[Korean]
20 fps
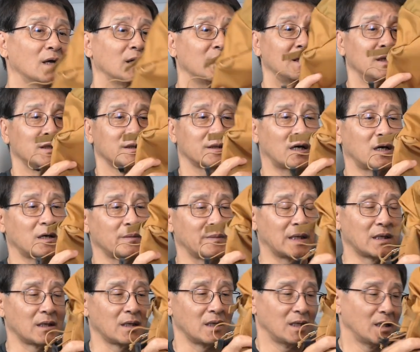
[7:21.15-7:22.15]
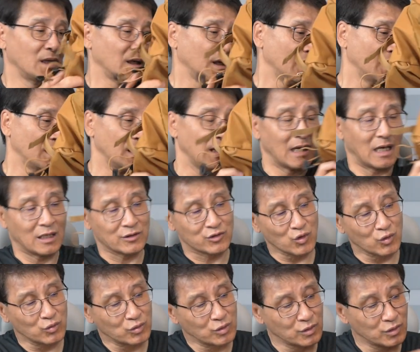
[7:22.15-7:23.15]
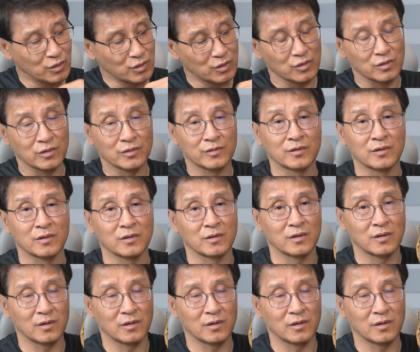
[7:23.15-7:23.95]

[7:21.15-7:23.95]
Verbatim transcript: 그 다음에 한쪽은